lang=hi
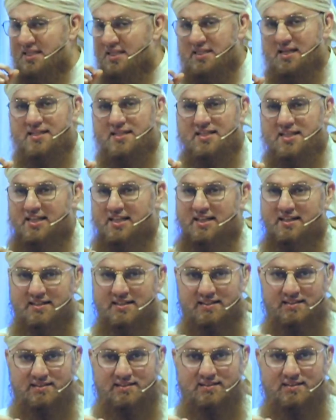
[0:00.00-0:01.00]
ईसा से
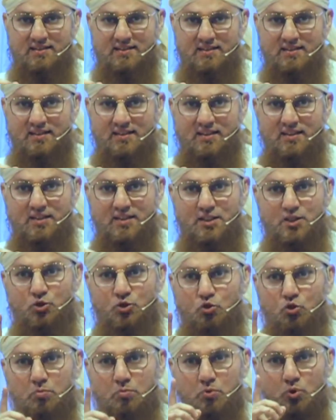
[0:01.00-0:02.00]
कहना कि
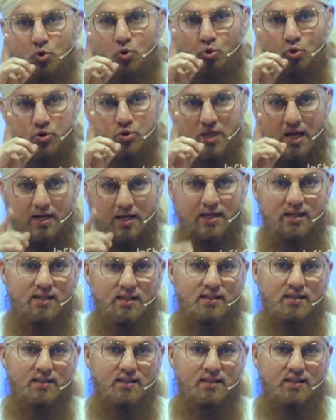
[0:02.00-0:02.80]
तुम रोज़ाना